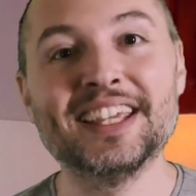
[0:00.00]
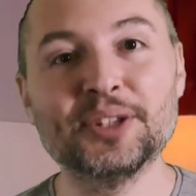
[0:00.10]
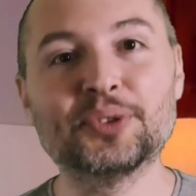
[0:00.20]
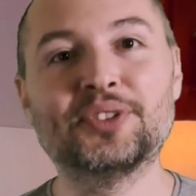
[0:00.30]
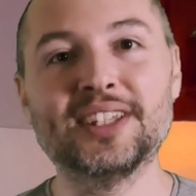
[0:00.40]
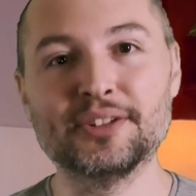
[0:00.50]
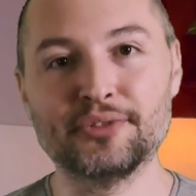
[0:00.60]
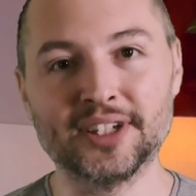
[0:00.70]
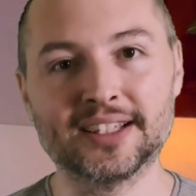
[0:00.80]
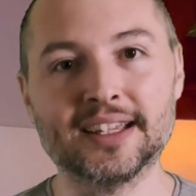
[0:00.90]
Isso
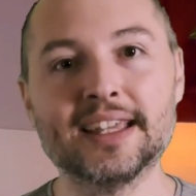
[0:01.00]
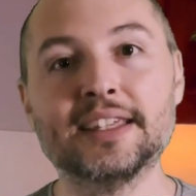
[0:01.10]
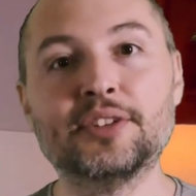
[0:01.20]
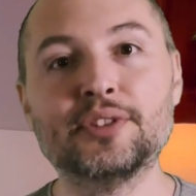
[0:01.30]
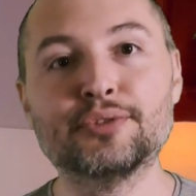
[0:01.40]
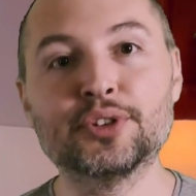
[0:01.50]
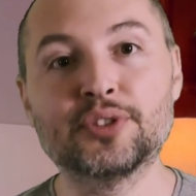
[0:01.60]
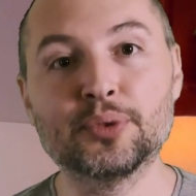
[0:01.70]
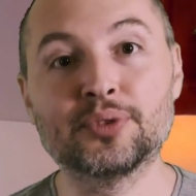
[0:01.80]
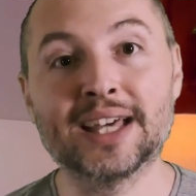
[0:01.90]
significa que se
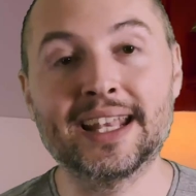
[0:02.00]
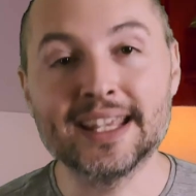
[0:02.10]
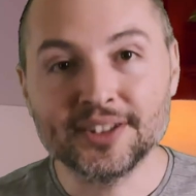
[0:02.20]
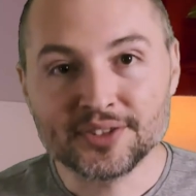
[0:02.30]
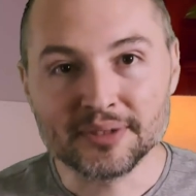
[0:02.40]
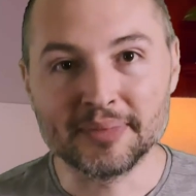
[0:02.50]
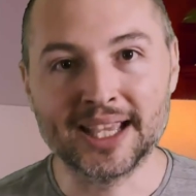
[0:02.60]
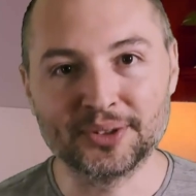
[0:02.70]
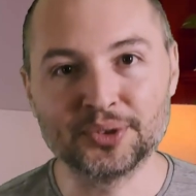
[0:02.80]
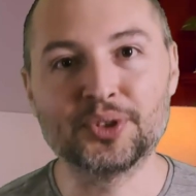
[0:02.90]
você usar este
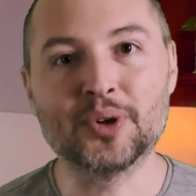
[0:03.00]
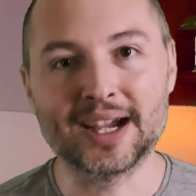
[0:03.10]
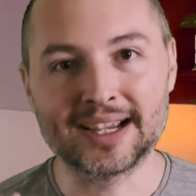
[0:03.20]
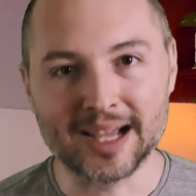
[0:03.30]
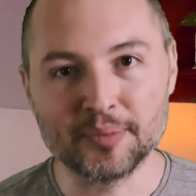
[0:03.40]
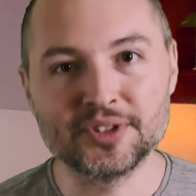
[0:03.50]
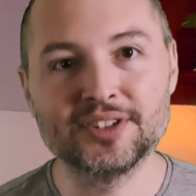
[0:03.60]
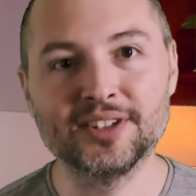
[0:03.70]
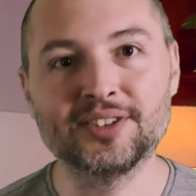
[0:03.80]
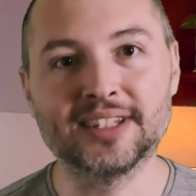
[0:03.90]
método que eu acabo de
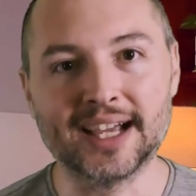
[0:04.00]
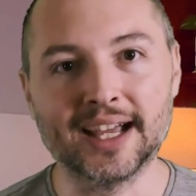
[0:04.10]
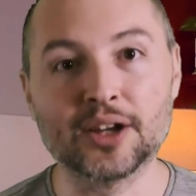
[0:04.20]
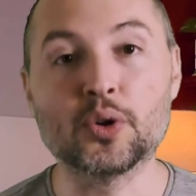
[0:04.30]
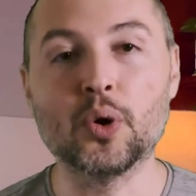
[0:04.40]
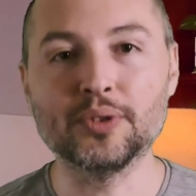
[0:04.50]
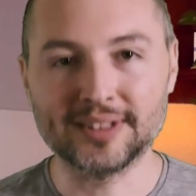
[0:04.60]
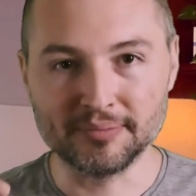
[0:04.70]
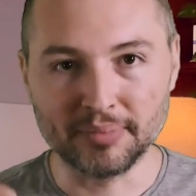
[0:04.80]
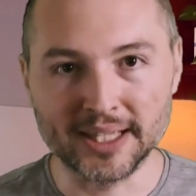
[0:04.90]
te ensinar com o
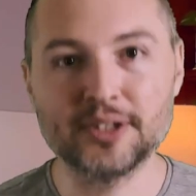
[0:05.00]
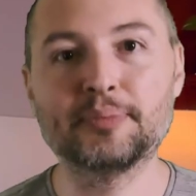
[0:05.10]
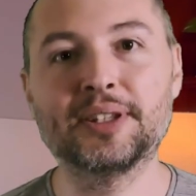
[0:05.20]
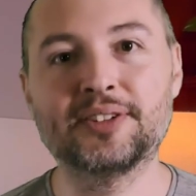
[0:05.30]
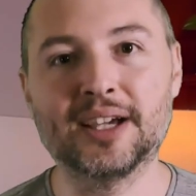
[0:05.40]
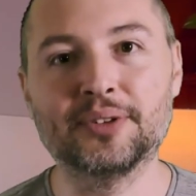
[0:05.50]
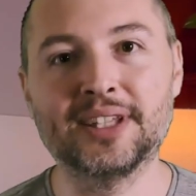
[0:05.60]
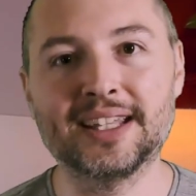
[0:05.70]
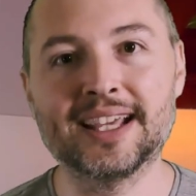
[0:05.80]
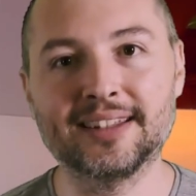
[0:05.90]
template especial
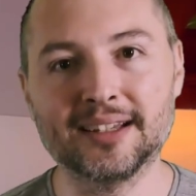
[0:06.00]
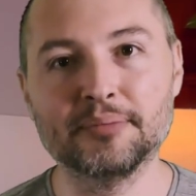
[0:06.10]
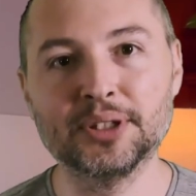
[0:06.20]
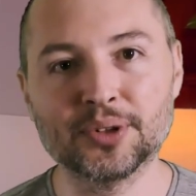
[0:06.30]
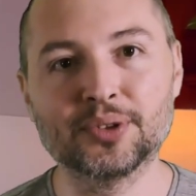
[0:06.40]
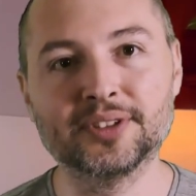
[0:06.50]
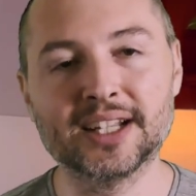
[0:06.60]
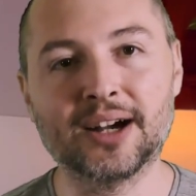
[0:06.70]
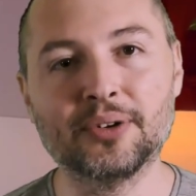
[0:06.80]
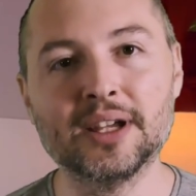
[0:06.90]
DNA da
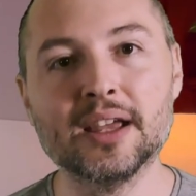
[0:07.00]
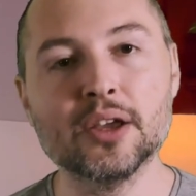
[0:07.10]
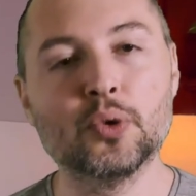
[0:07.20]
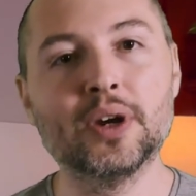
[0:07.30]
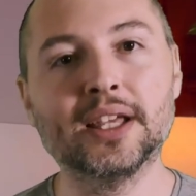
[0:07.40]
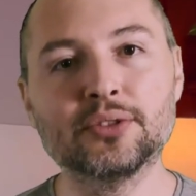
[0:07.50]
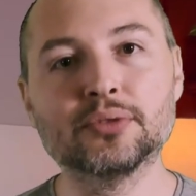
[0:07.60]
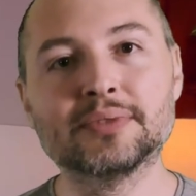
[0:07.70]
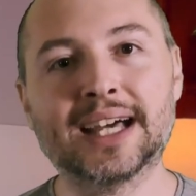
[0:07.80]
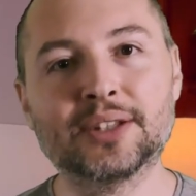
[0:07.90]
mitocondrial, o
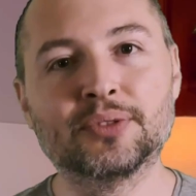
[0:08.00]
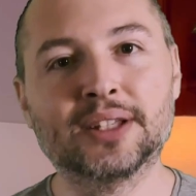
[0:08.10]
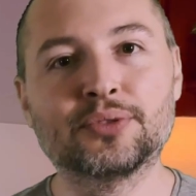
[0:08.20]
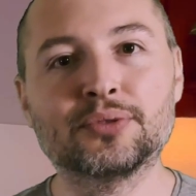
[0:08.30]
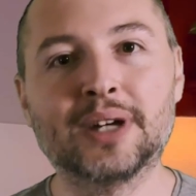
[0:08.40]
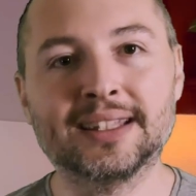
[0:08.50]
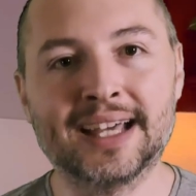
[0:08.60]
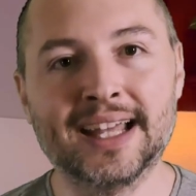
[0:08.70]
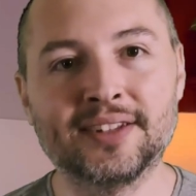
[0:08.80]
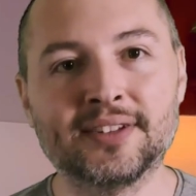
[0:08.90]
resultado da sua
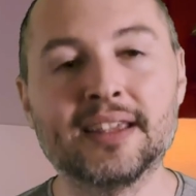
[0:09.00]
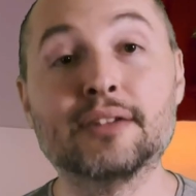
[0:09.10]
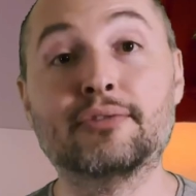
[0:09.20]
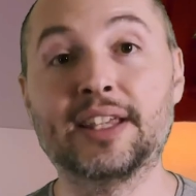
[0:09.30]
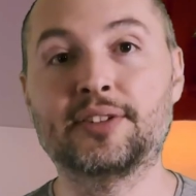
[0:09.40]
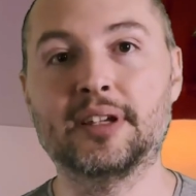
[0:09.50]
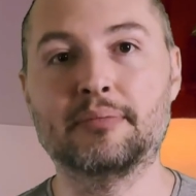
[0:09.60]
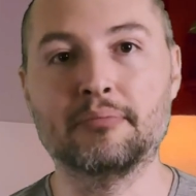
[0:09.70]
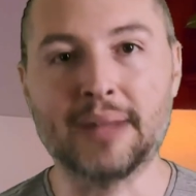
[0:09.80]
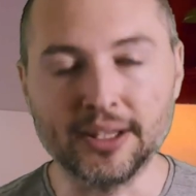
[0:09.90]
análise vai
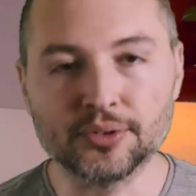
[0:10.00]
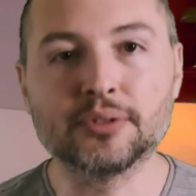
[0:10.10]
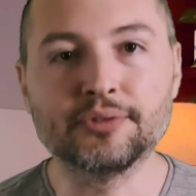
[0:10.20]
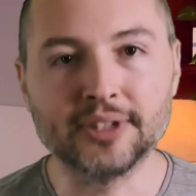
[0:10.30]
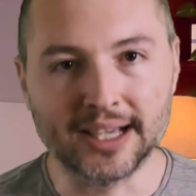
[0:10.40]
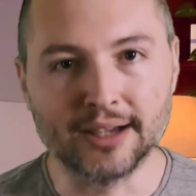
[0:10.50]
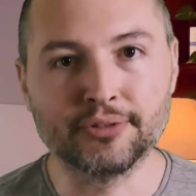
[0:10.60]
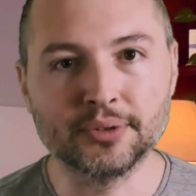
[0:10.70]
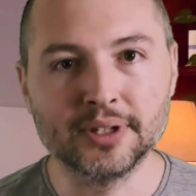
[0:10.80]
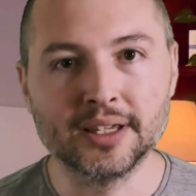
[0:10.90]
ser mais
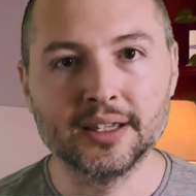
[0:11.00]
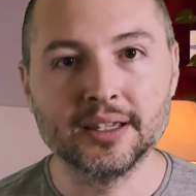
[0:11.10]
confiável